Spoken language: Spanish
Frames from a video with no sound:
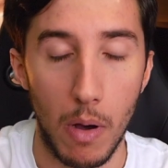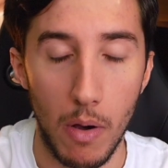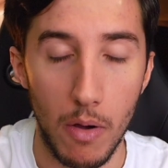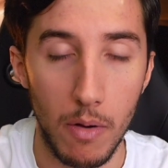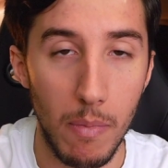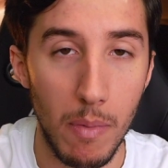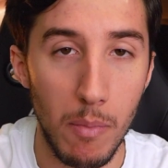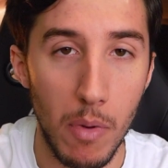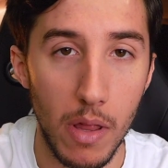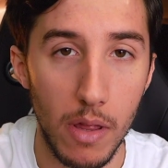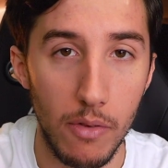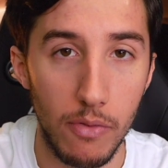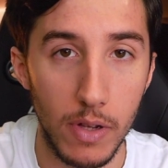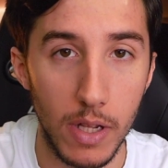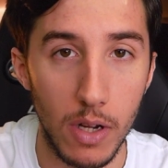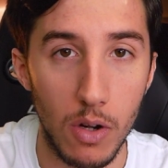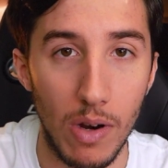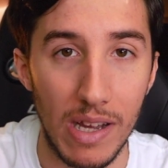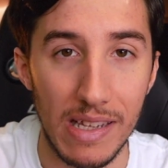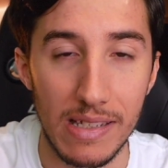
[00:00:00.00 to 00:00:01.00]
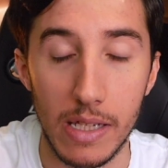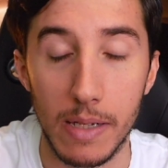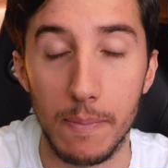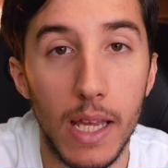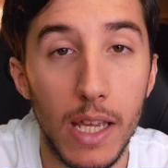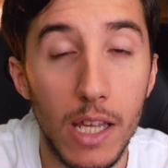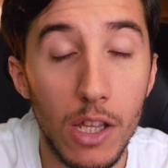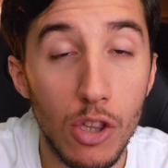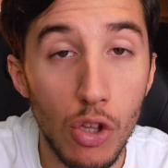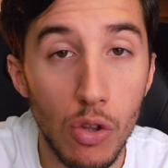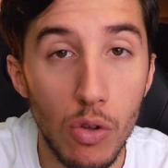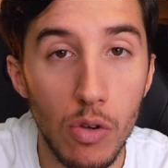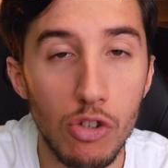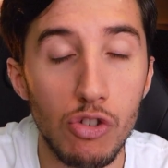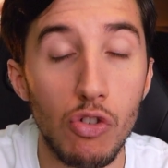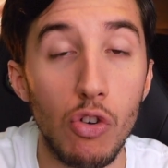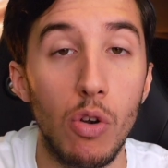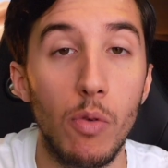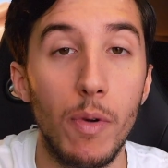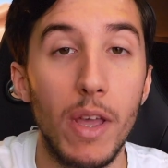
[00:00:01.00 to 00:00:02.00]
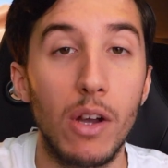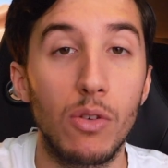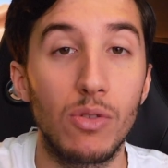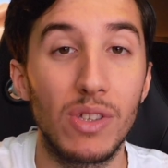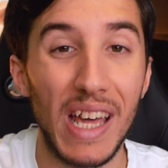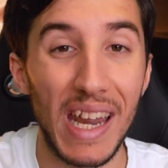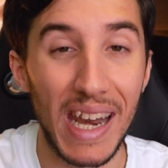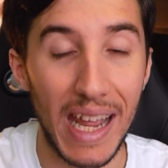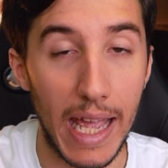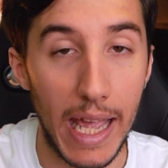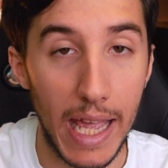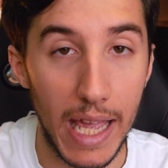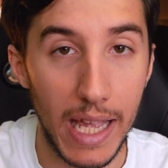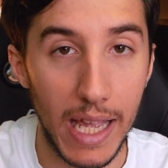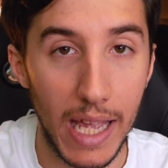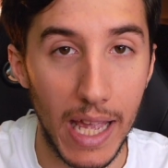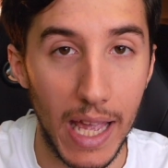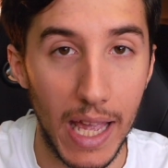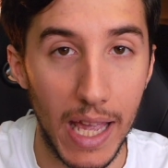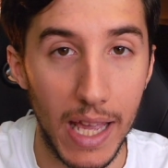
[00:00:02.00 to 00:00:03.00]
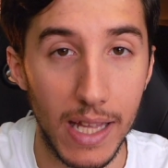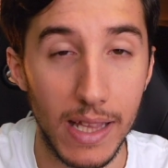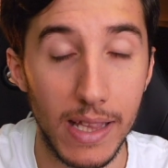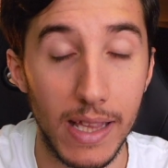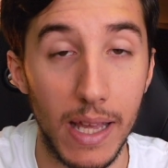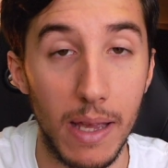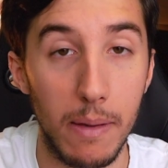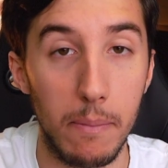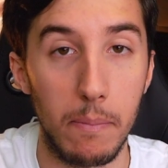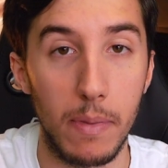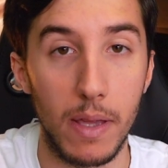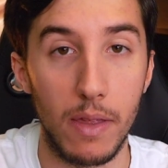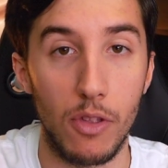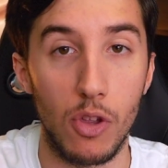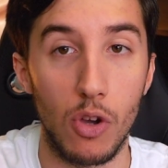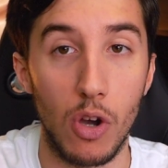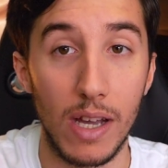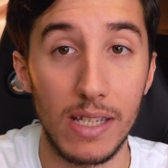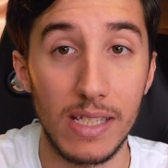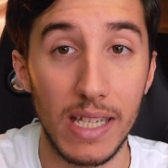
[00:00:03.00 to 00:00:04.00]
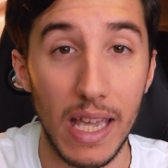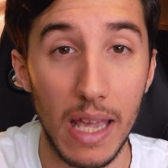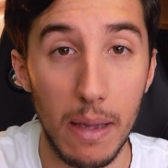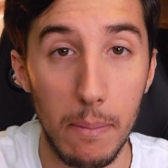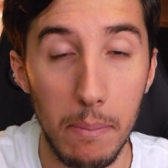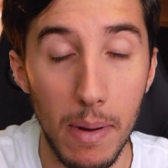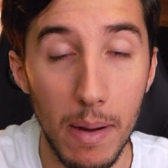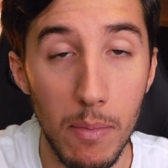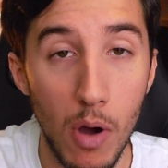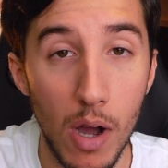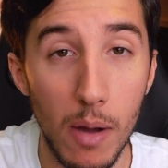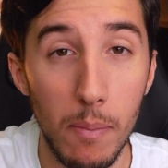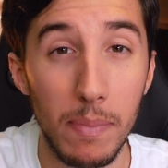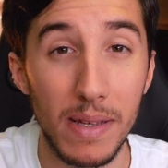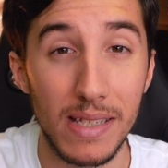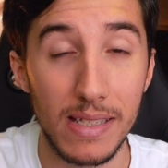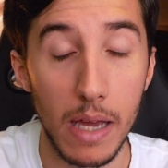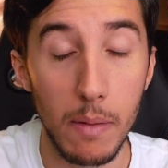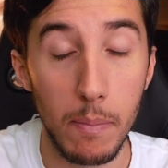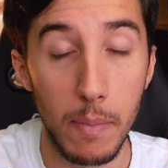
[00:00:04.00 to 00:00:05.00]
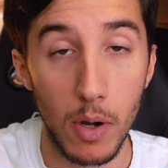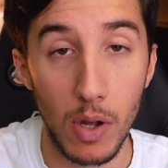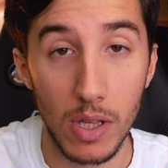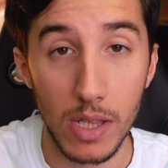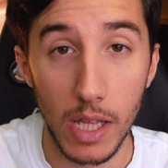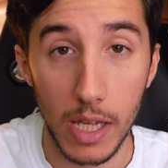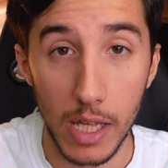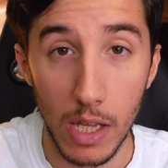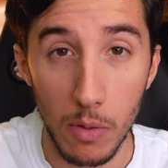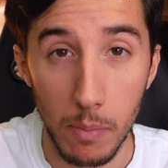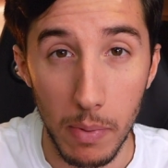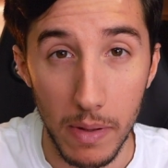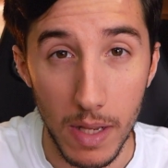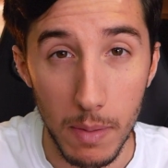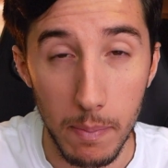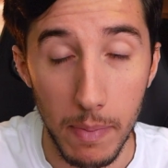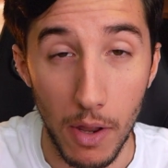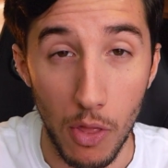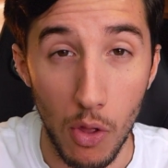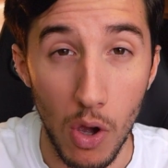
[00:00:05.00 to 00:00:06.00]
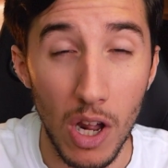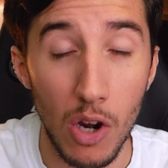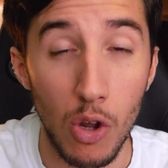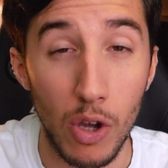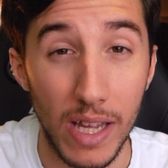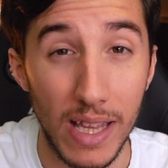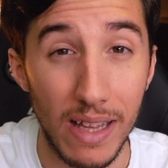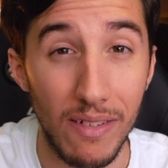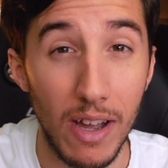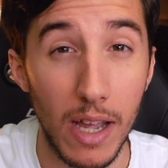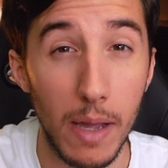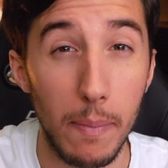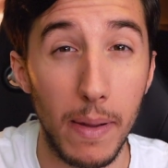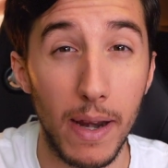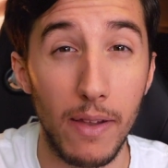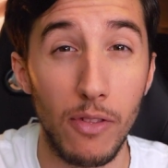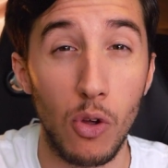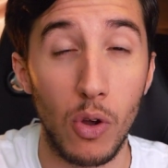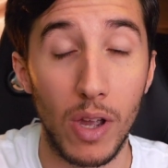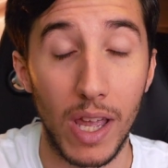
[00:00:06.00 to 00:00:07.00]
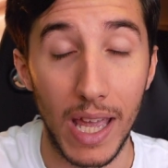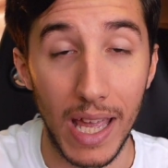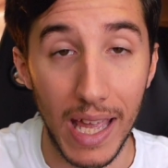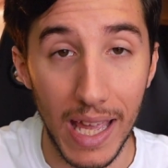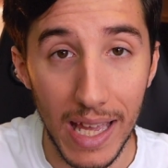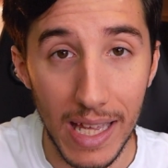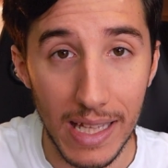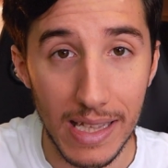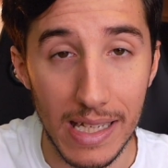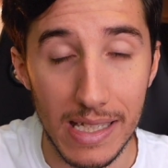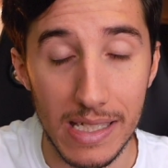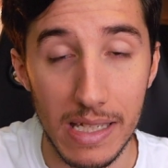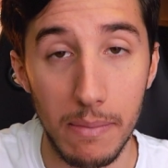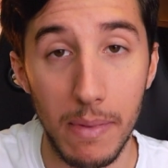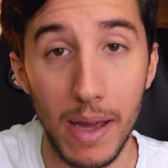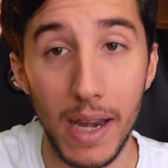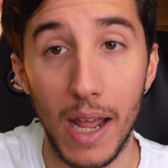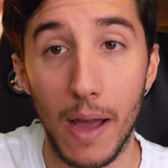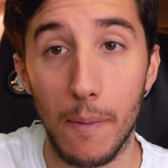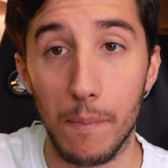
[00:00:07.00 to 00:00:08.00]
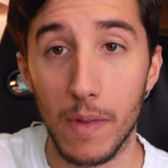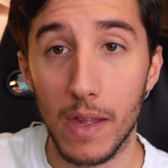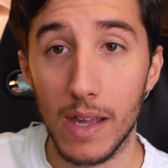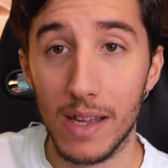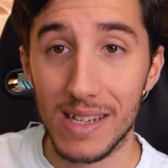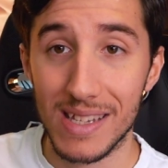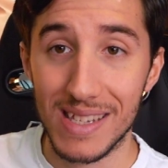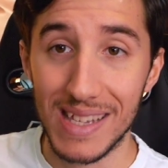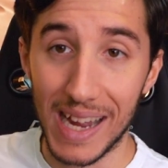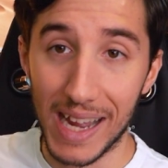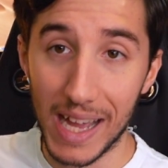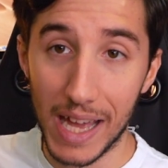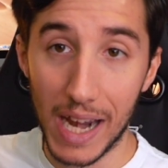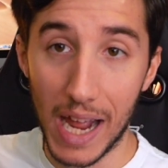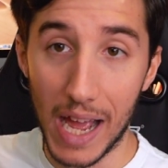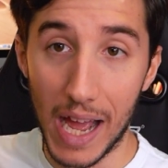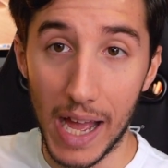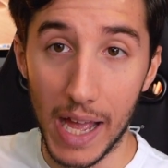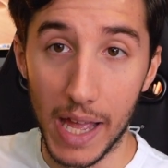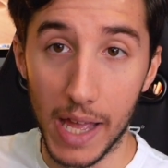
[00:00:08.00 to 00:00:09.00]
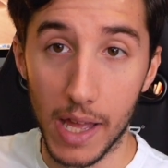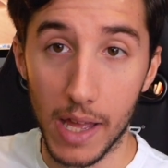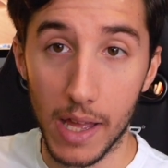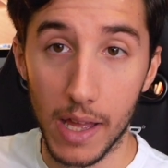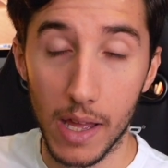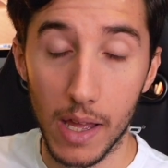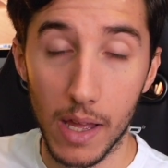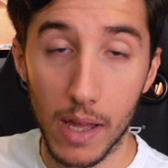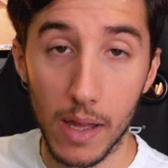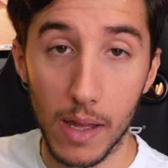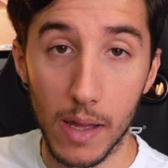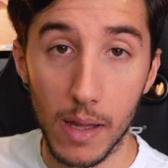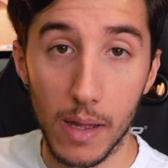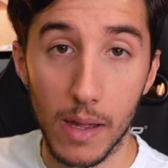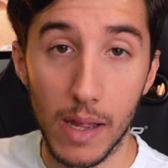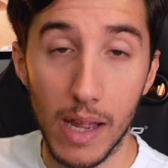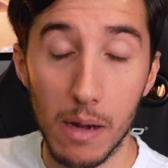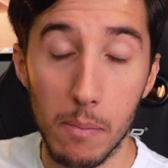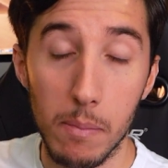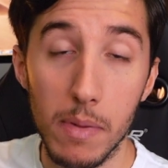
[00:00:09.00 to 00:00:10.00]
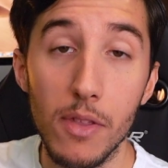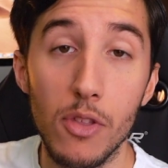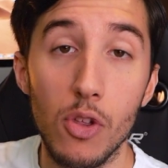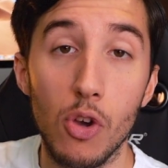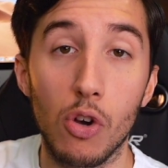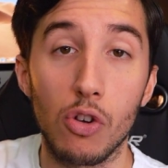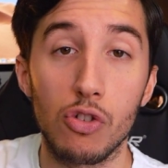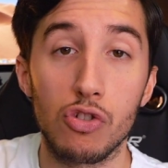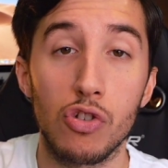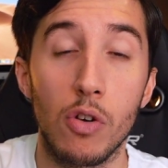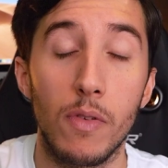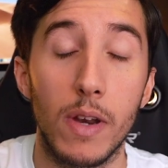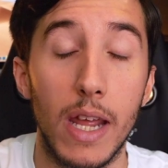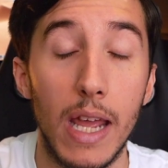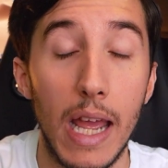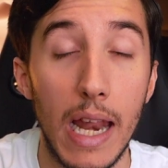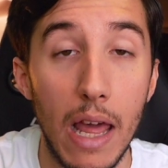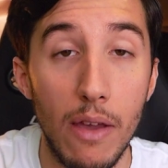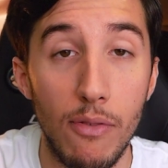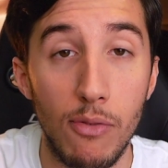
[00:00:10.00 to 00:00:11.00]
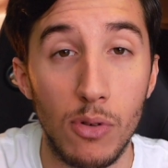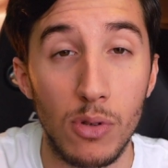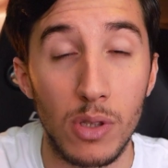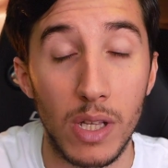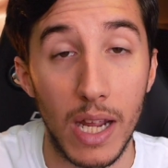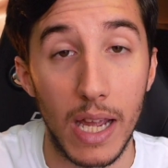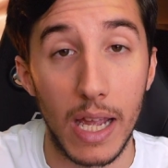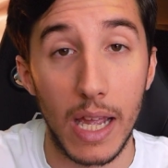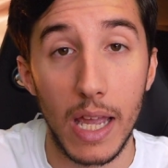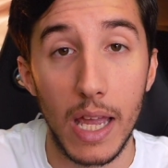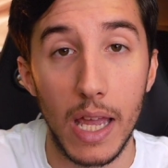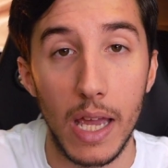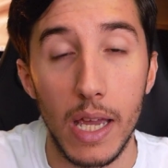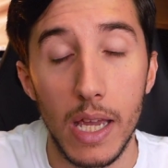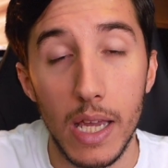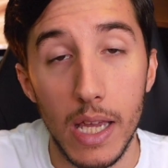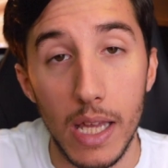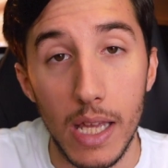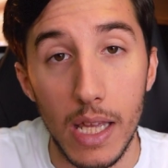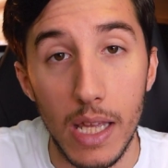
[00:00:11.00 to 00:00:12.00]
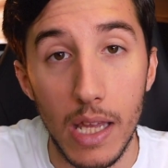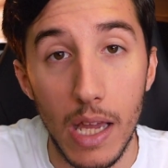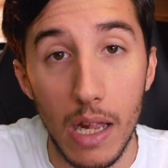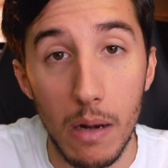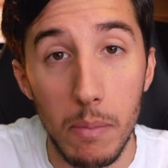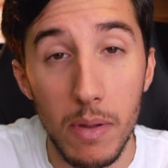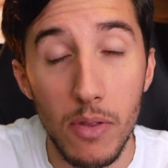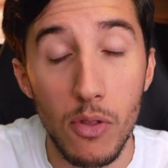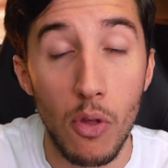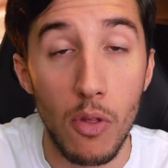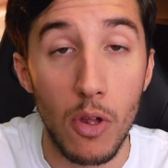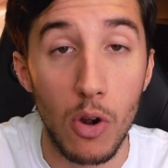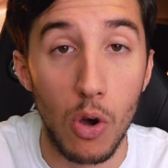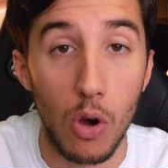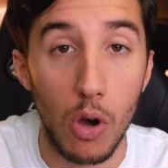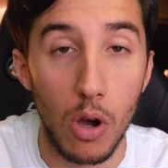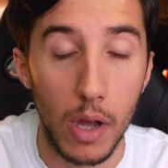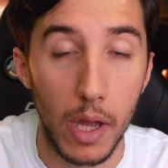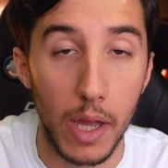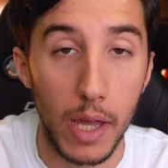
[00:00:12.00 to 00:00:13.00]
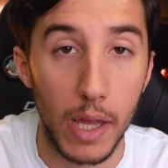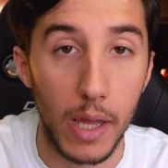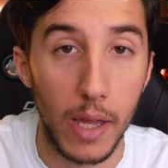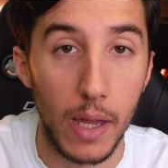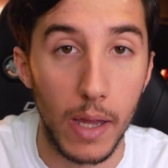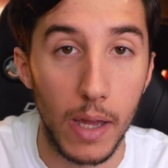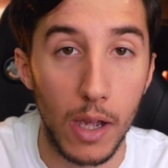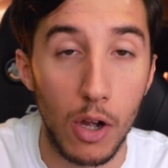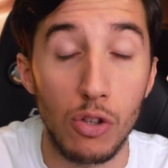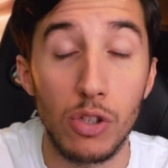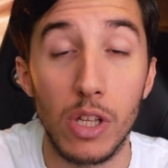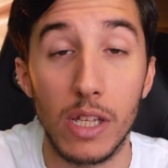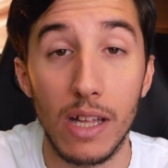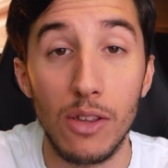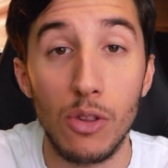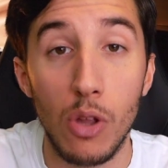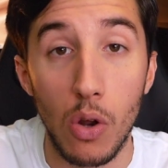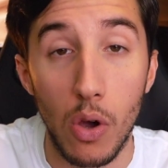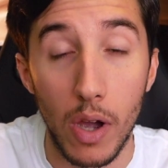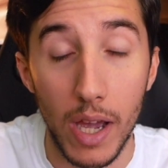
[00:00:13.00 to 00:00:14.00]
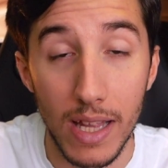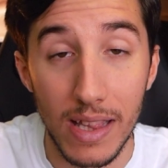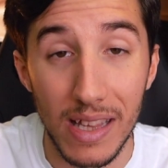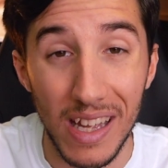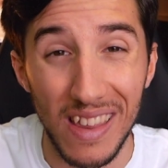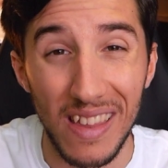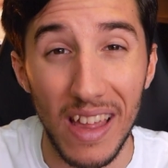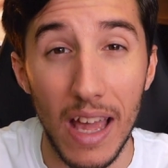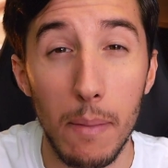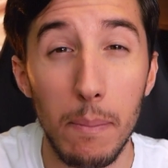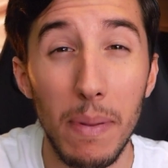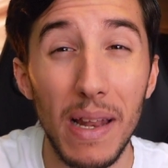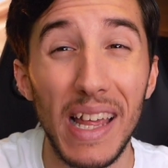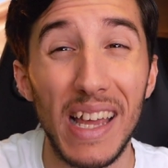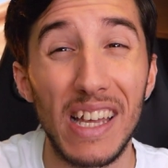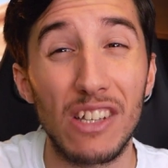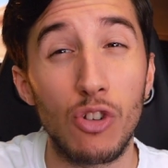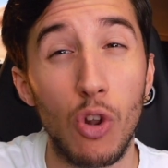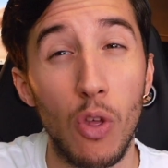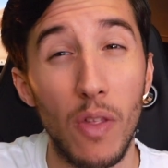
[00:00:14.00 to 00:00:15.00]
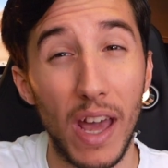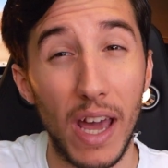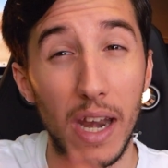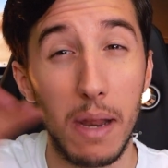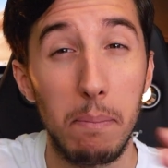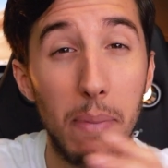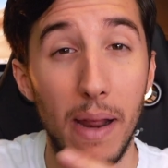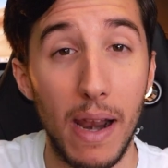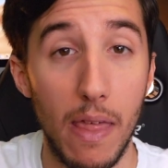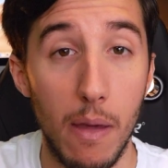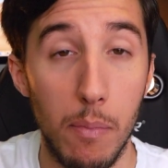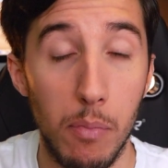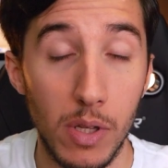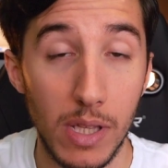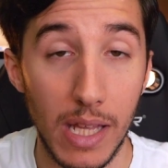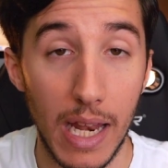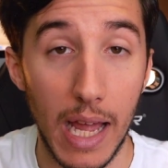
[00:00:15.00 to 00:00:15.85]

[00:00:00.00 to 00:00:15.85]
Ahora vamos a definirlo así. Y todo eso os lo voy a contar en este vídeo. Así que vamos a empezar, pero antes quiero pedir perdón a los que estaban esperando que esta semana sacara eh, el vídeo sobre el iPhone 3G y el vídeo de los eh, contestando a los haters de Apple. Eso lo dejaré para después